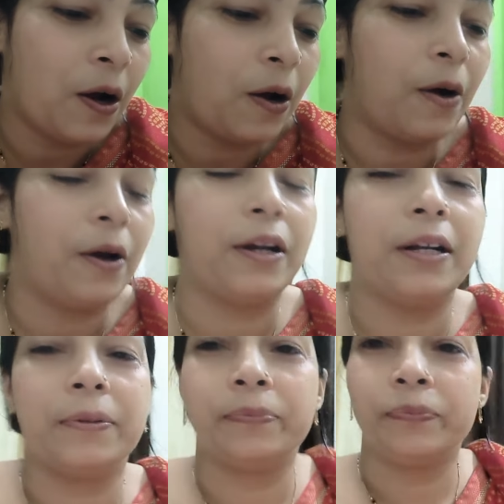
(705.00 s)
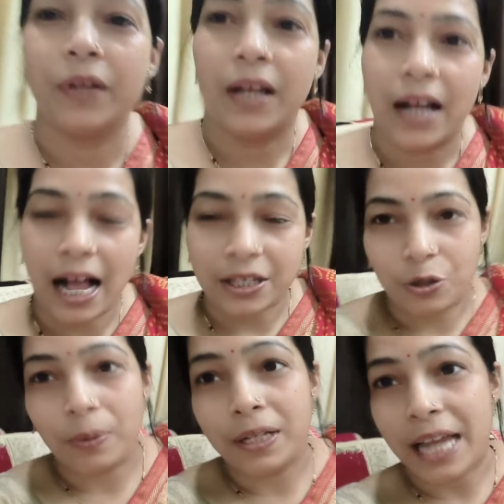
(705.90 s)
और आज
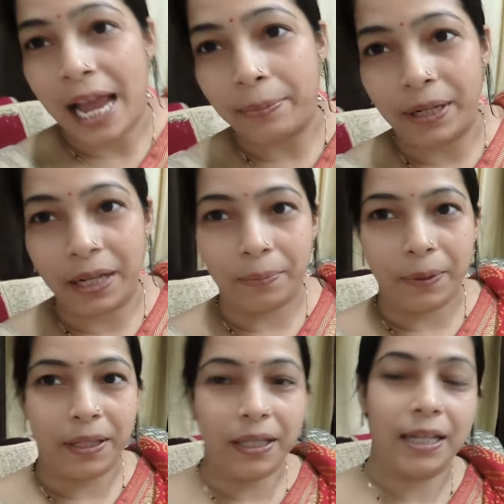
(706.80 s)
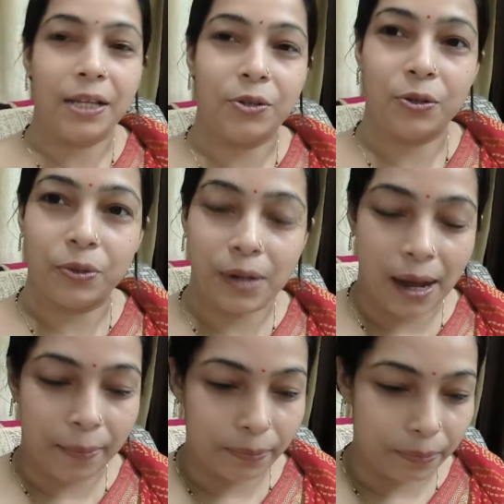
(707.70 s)
सुबह चाय भी नहीं पी थी ना जो
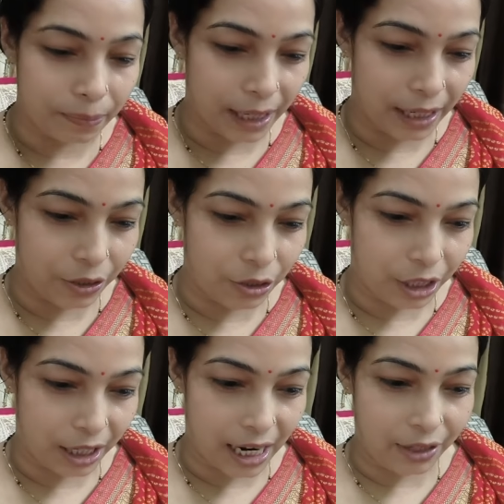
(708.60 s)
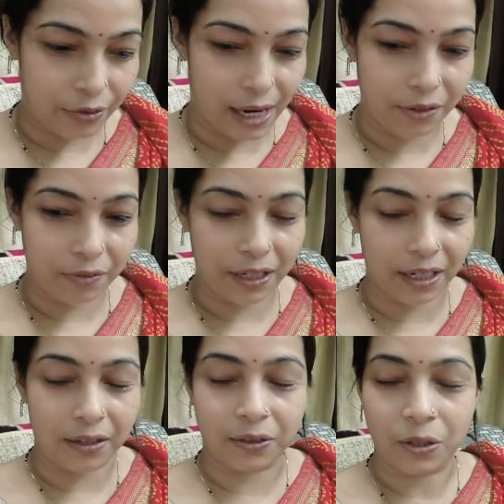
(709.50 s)
हम मैं जो जीरा अजवाइन वगैरह
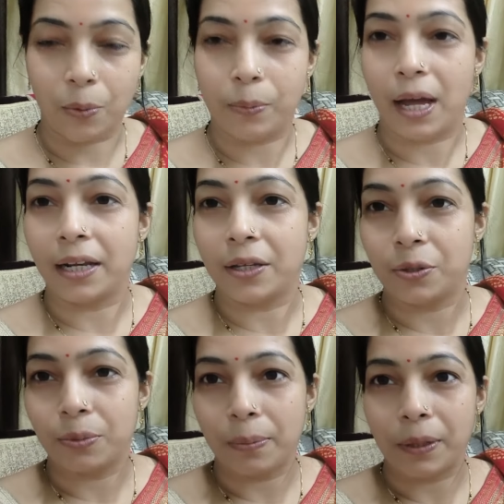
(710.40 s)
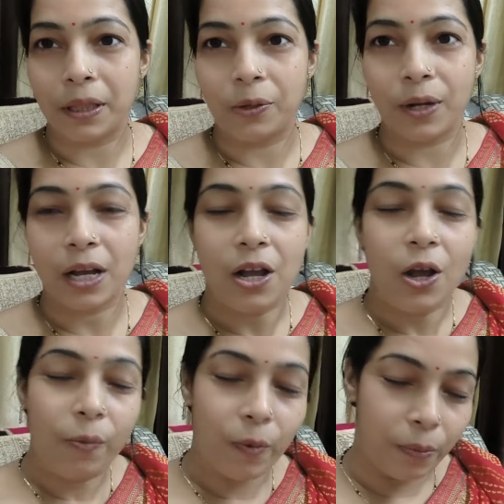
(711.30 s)
सौंप डाल के सुबह पीती हूँ ना
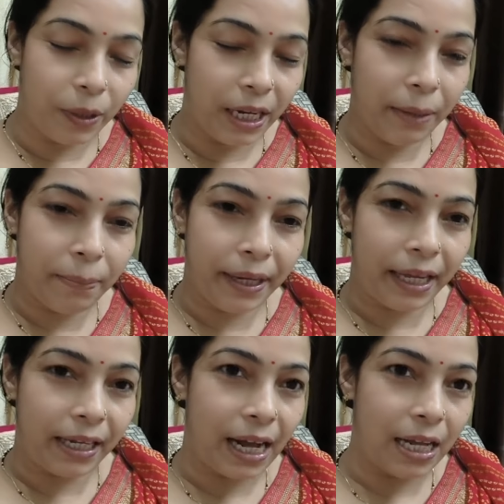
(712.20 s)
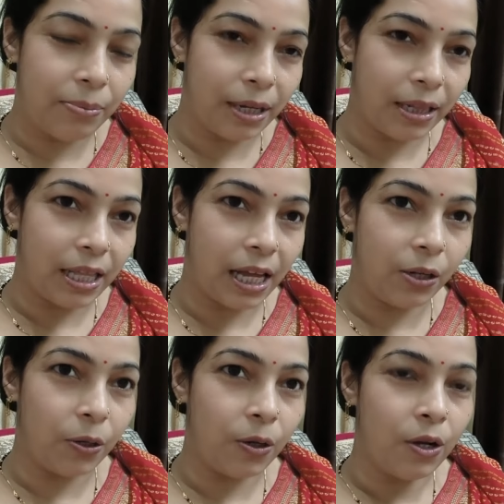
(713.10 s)
वो भी नहीं पिया था आज व्रत था
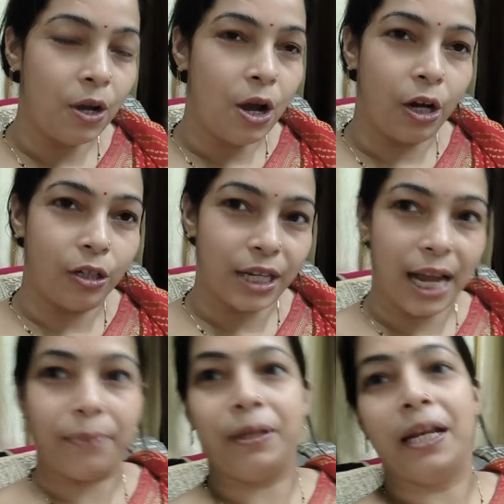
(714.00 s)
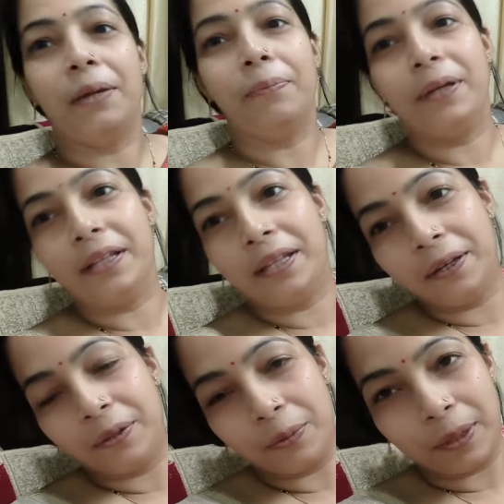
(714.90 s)
तो और चाय भी नहीं पी थी
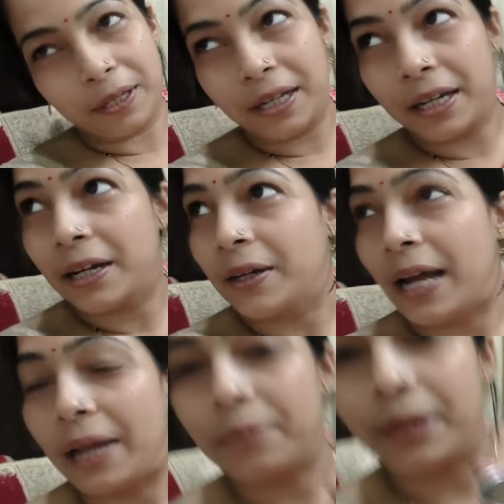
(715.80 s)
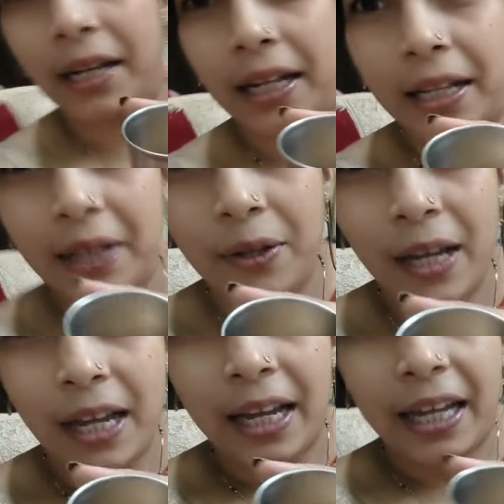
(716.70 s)
सुबह से ढाई बज रहे थे तो
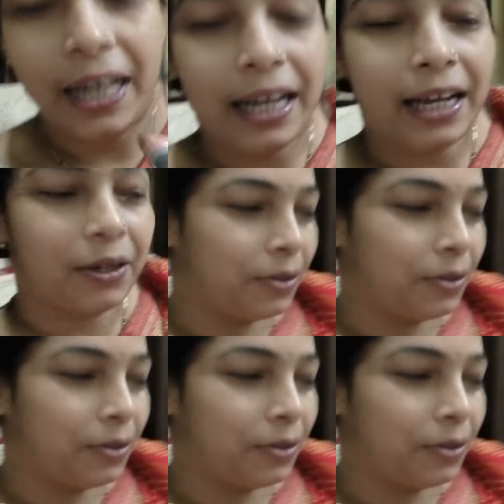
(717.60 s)
इन्हीं के